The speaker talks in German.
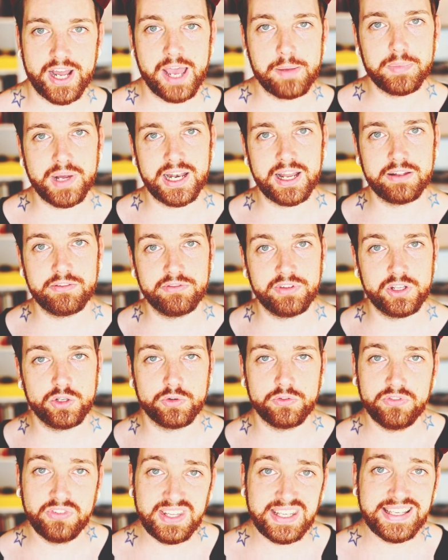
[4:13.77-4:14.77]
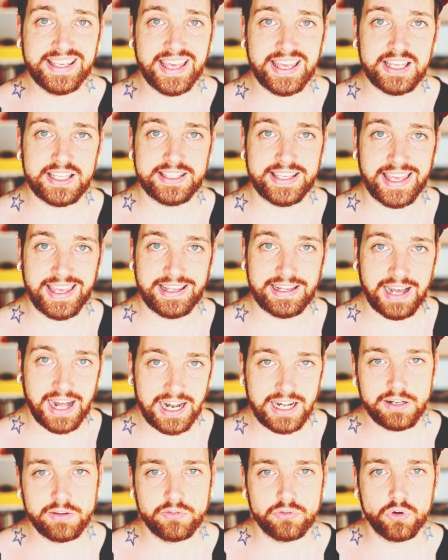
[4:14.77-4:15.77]
Einmal ein Video, wie gehe ich gegen
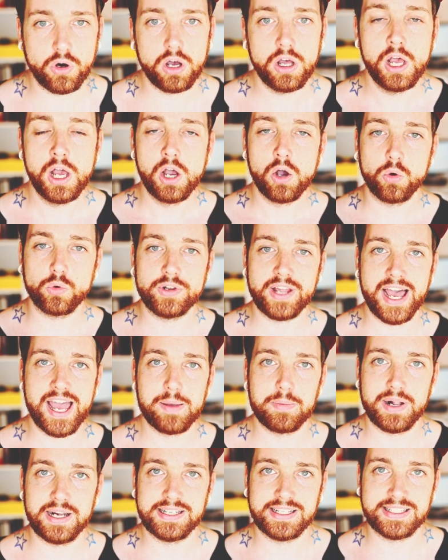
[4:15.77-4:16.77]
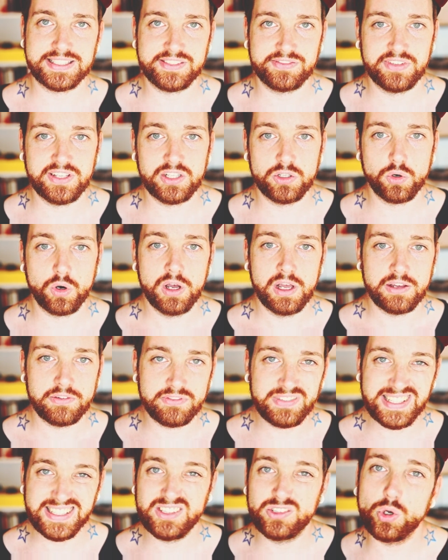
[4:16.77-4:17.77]
Algen vor und einmal das Video,
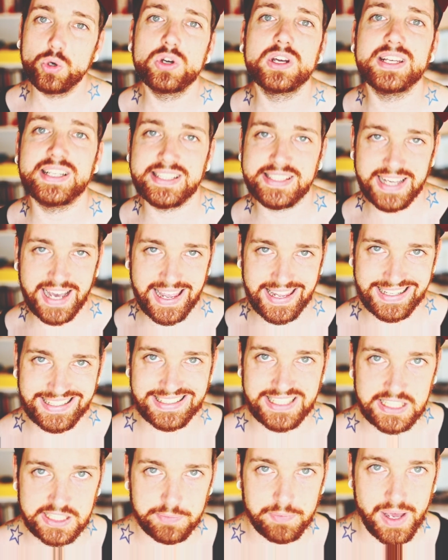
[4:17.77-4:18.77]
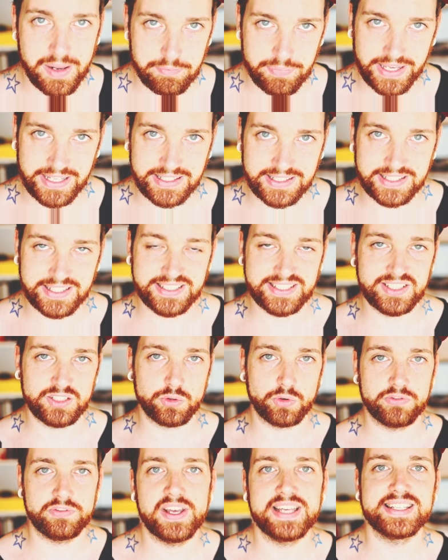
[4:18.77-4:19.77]
wie dünge ich eigentlich mein Becken
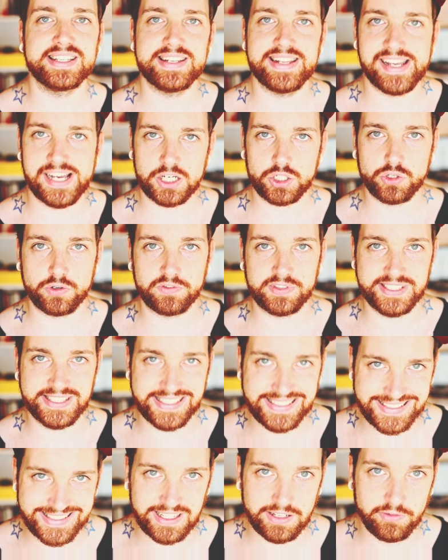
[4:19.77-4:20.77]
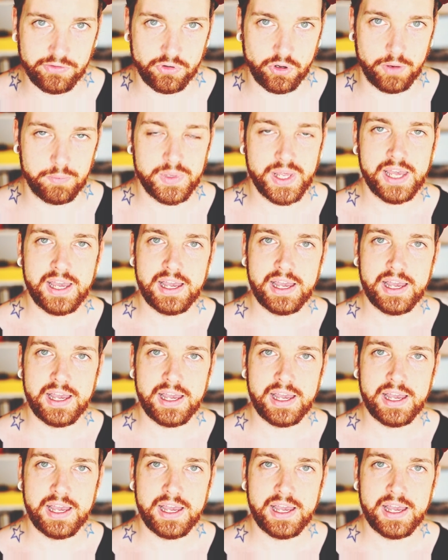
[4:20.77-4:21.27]
richtig und welche Nährstoffe sind sinnvoll.